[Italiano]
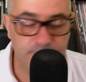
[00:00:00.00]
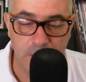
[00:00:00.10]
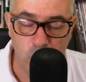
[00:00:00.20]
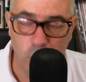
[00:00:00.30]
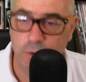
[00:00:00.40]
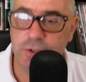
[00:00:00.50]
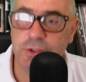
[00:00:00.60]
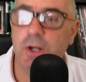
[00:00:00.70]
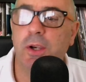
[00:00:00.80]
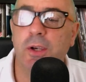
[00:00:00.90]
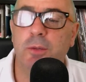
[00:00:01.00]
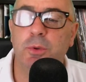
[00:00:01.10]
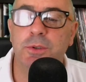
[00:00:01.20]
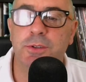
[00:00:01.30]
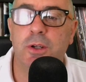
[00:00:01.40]
Buongiorno,
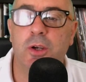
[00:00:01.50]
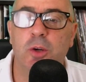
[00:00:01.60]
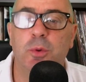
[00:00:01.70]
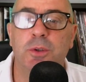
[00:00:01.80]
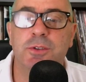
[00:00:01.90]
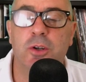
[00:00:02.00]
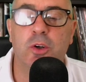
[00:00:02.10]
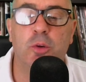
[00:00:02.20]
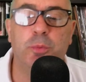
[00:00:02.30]
buongiorno, buongiorno,